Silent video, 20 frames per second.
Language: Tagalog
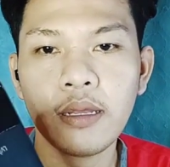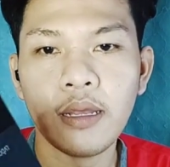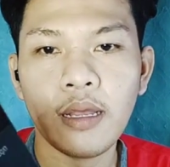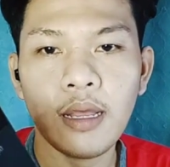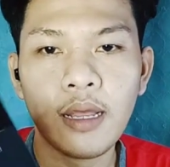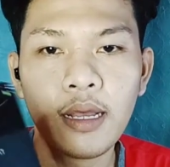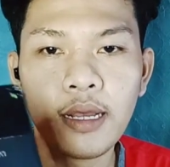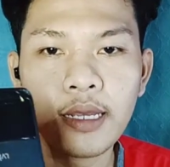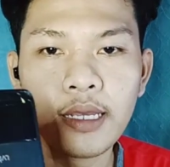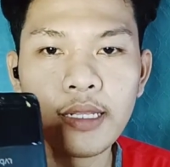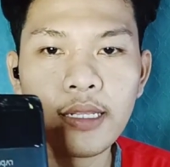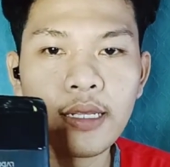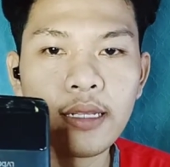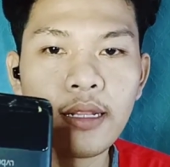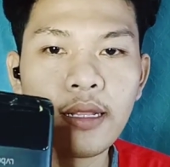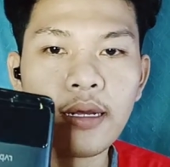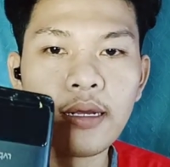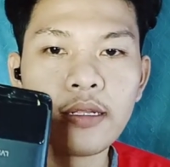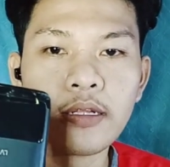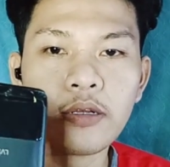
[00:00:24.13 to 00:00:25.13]
ang
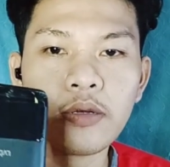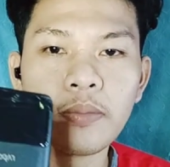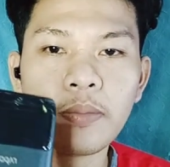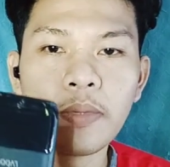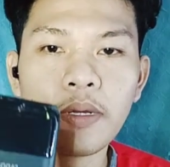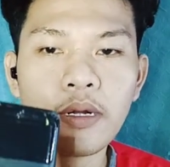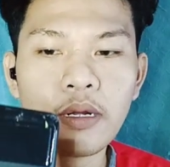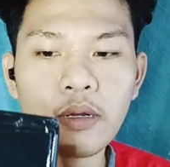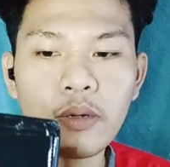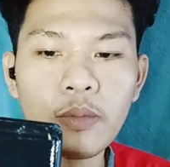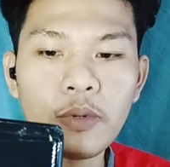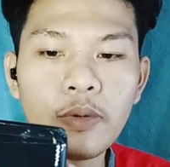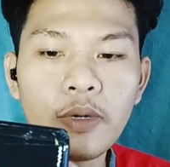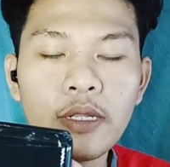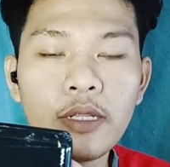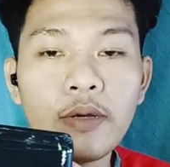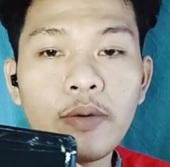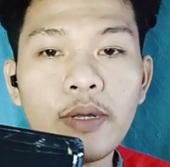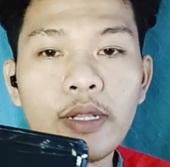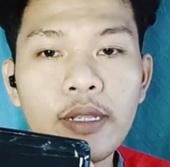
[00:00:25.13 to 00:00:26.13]
kinailangan ko para gumawa
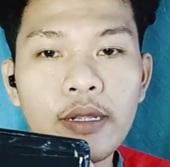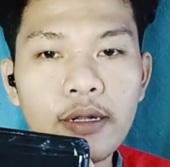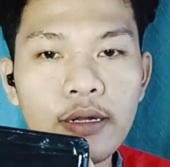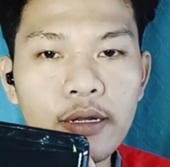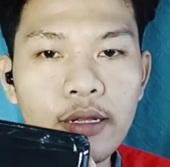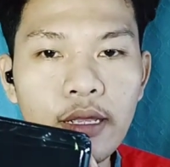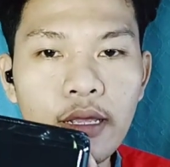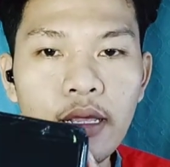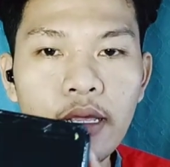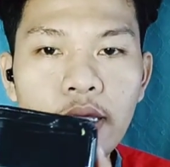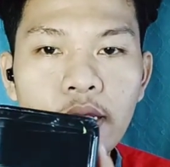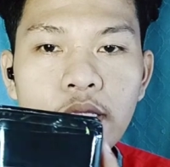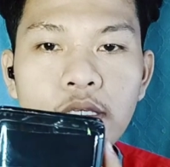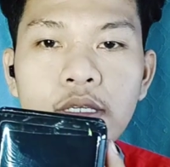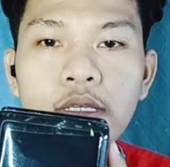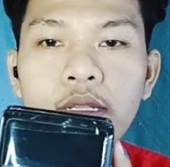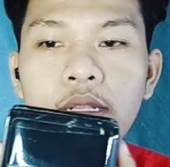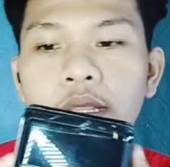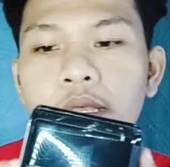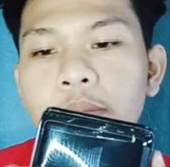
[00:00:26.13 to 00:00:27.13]
ng 100Ah
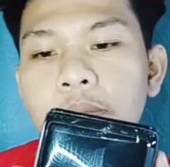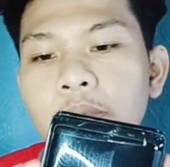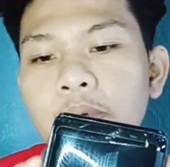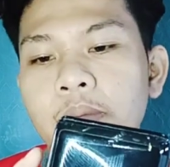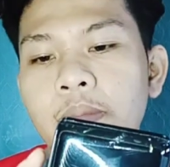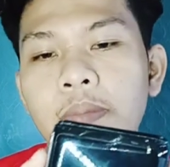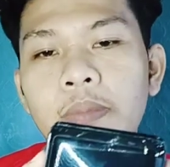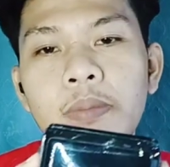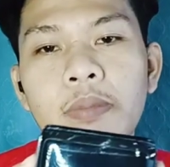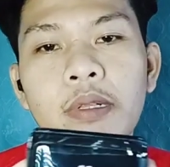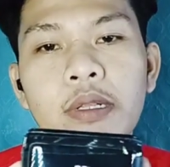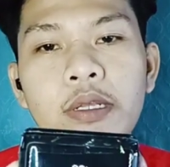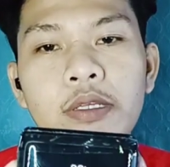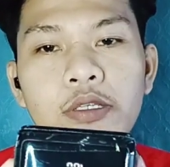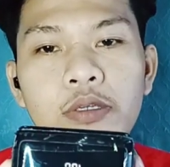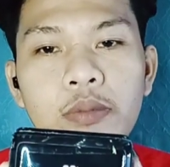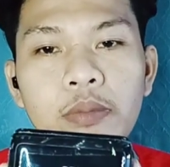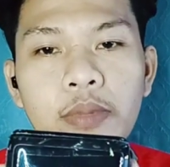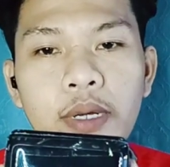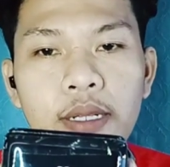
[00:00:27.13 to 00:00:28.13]
lipo
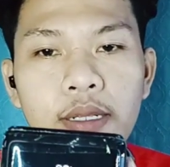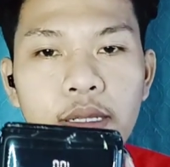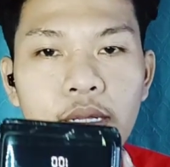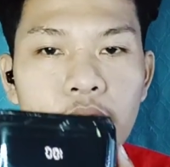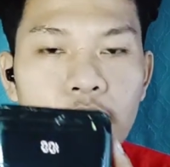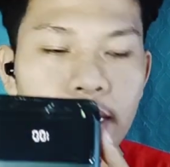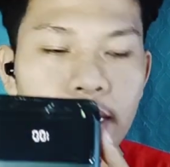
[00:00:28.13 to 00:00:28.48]
lithium battery